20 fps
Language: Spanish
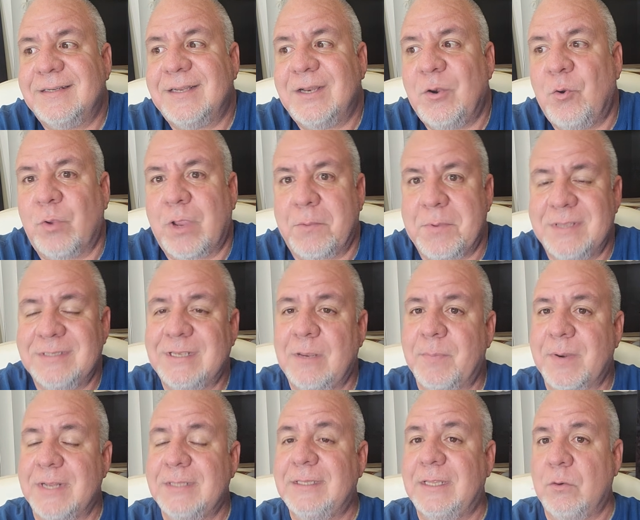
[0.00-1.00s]
lo que bien se
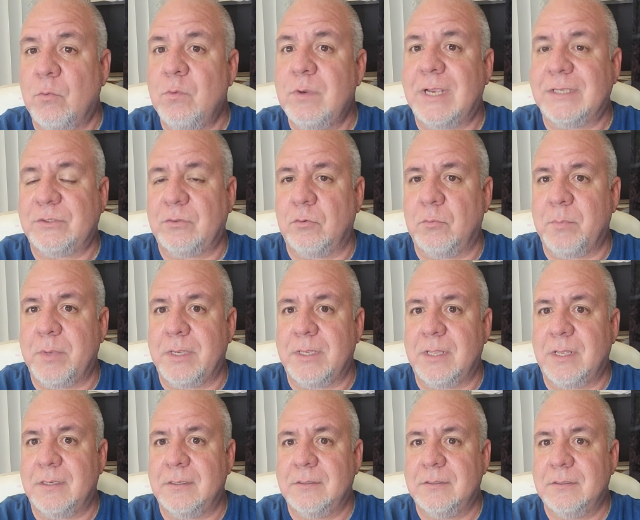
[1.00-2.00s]
aprende nunca se
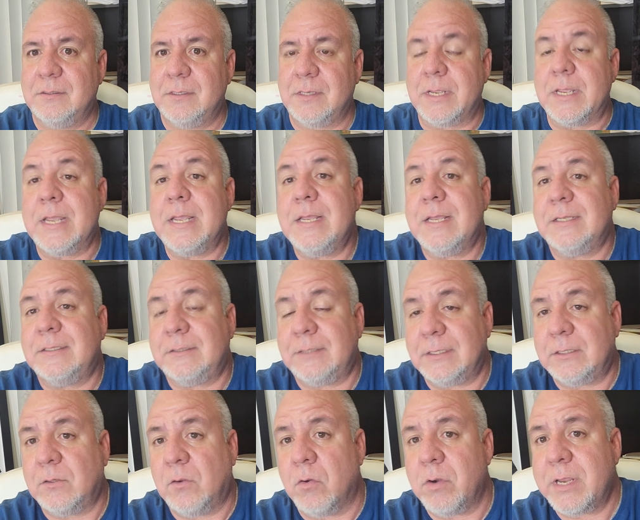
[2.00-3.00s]
olvida y
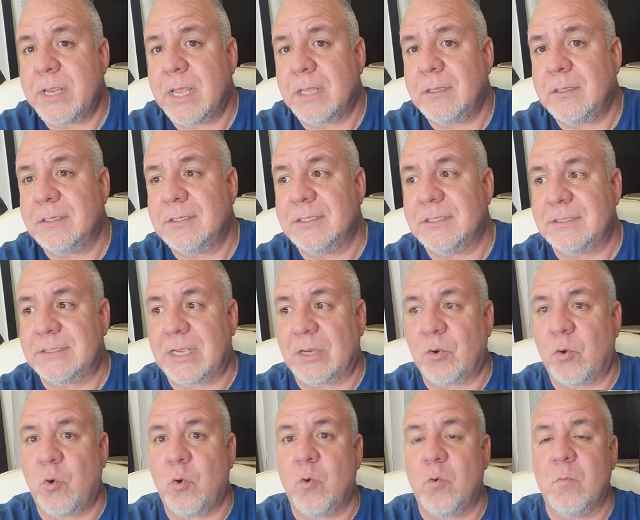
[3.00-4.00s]
Steve Cunningham
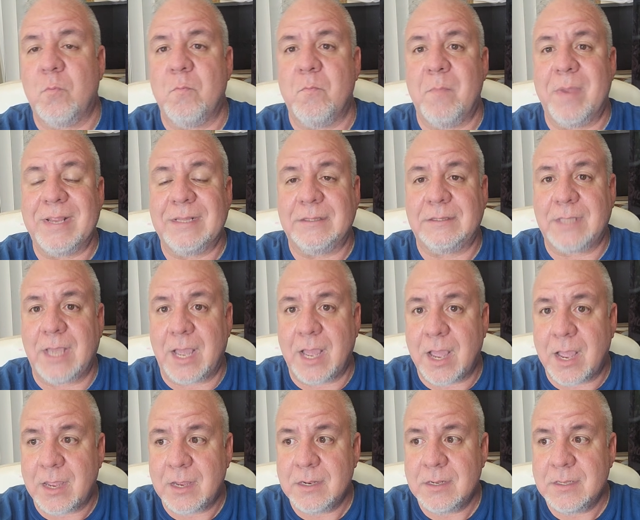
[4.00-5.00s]
sacó
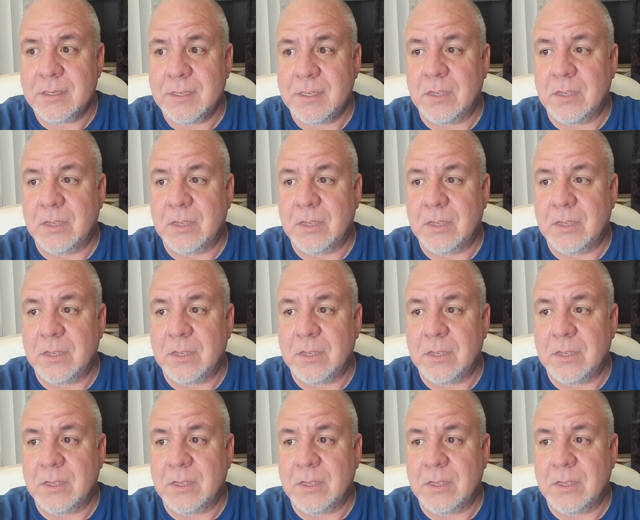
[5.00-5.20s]
ventaja,